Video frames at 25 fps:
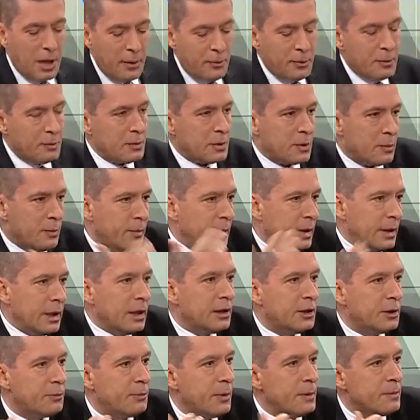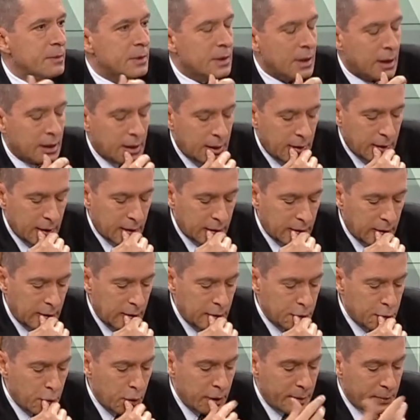hepimizin yetişmemizden
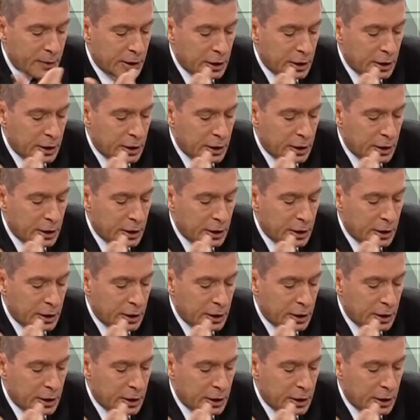kaynaklanan şöyle